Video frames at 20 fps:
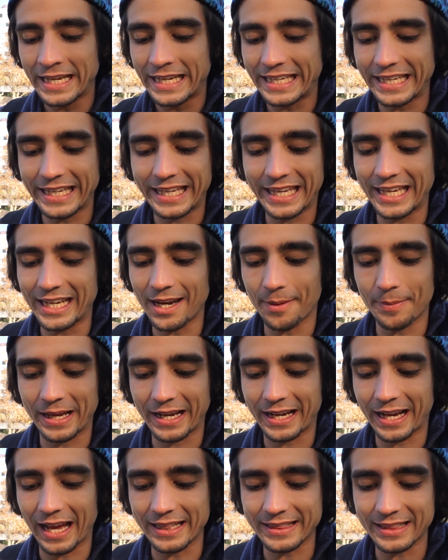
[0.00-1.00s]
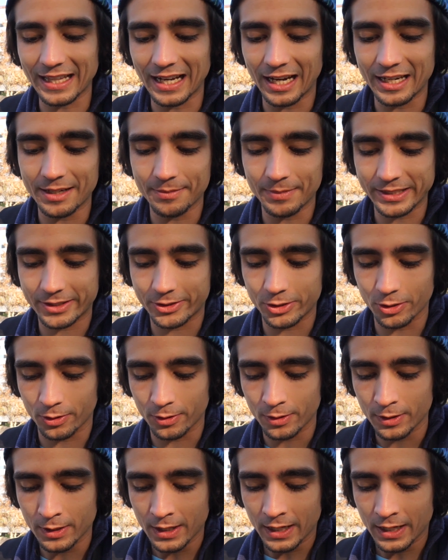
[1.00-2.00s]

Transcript: y gira. Me encanta la animación.